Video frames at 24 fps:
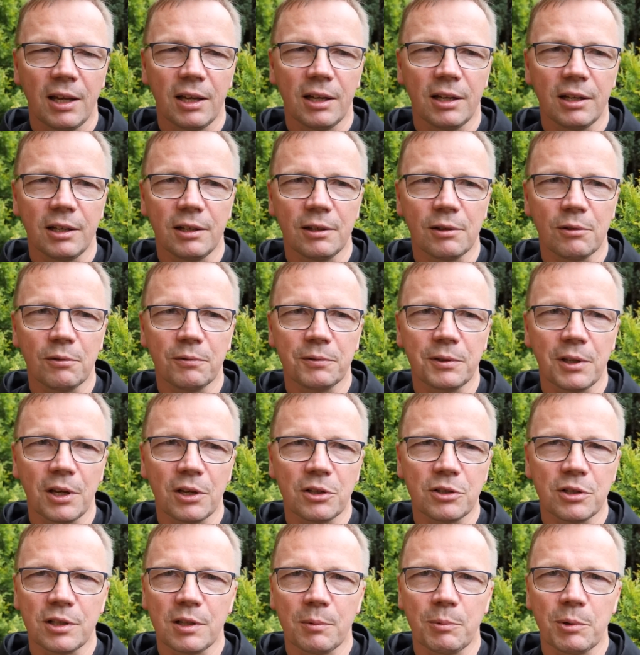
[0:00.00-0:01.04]
E,
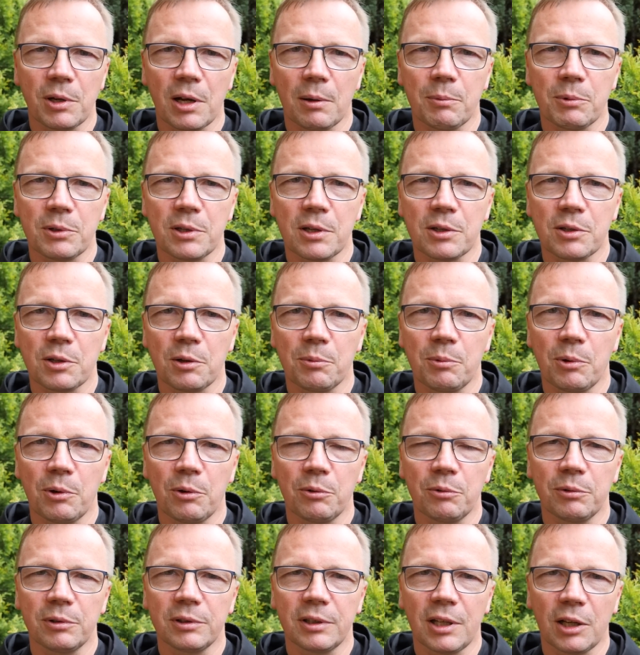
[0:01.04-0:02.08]
również zabieramy ze
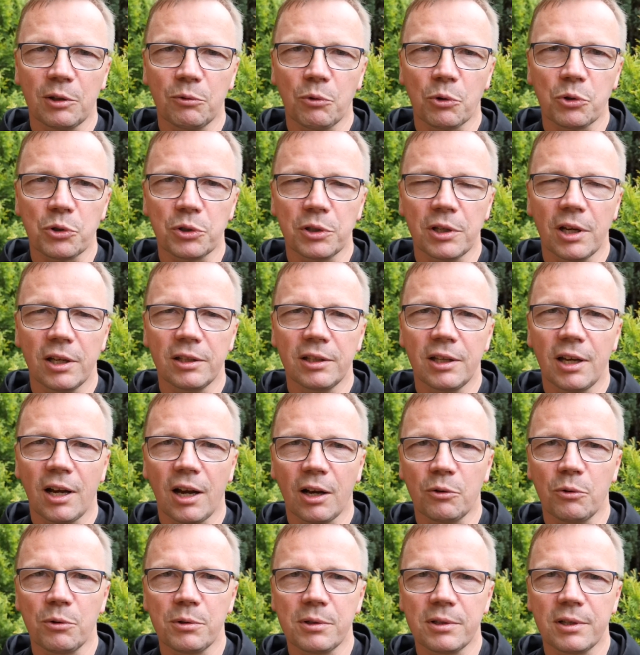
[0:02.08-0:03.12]
sobą nagłośnienie,
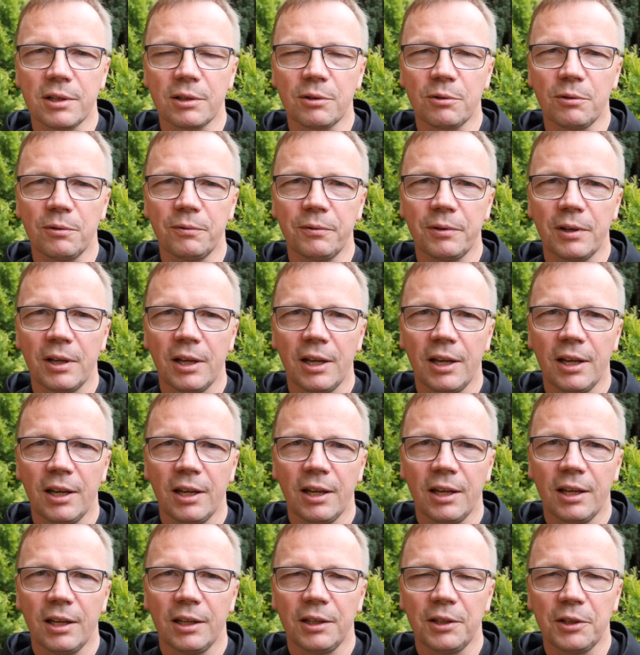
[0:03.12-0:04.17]
akustyków
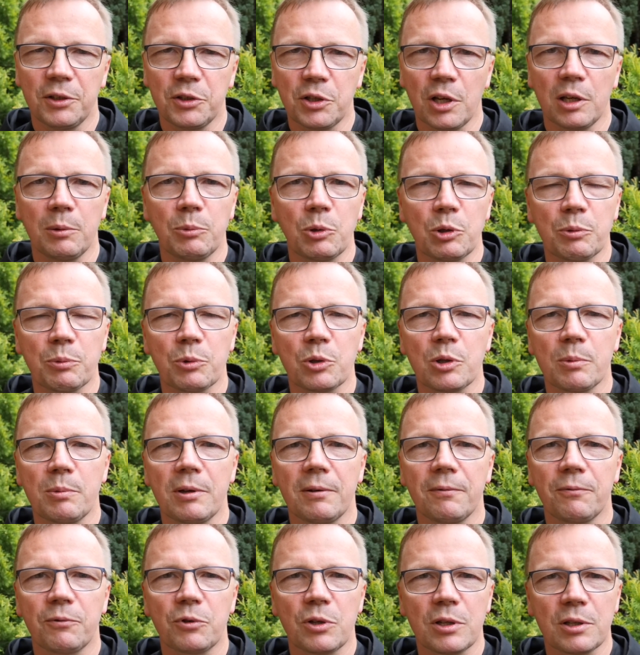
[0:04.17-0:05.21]
i chcielibyśmy,
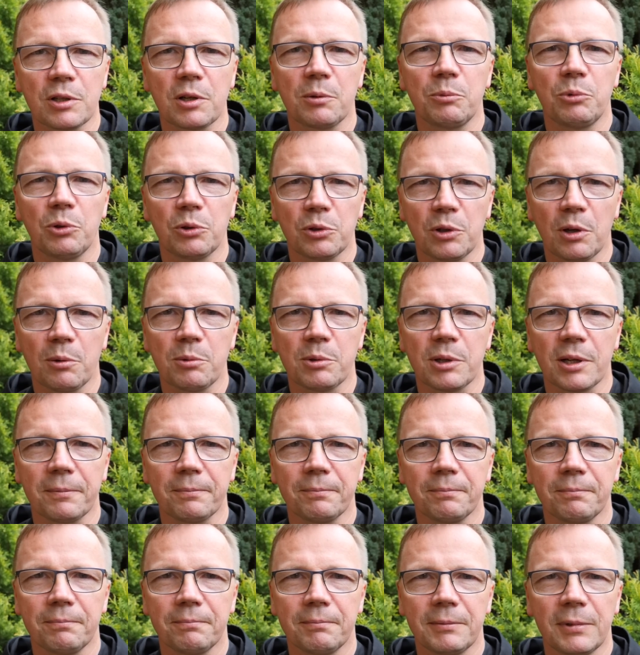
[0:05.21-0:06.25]
żeby wszystko było dobrze.
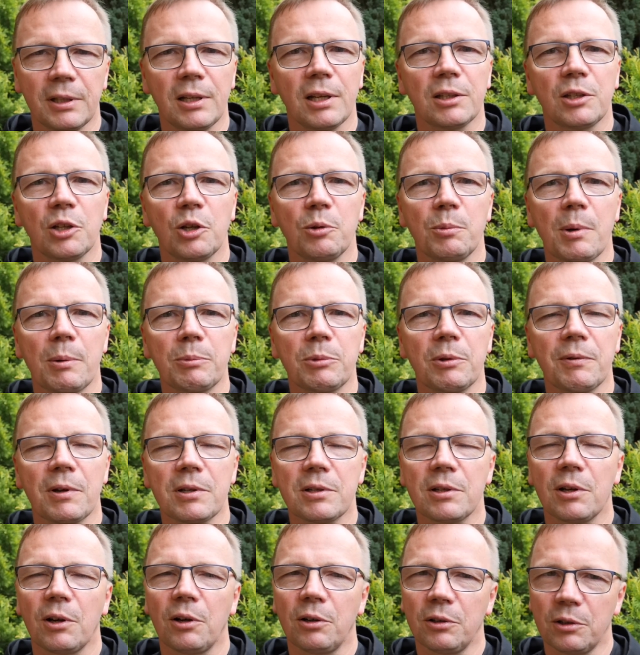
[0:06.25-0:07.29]
I dlatego mam do
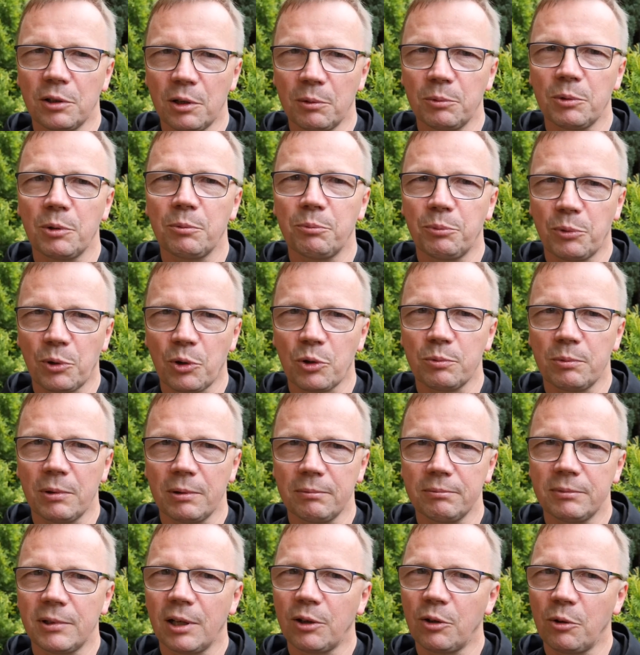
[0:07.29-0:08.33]
Was ogromną prośbę,
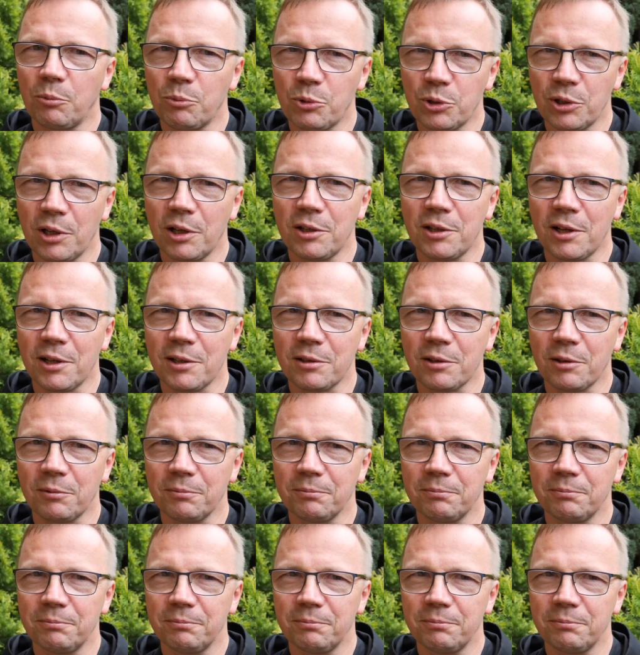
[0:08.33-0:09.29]
taką przyjacielską.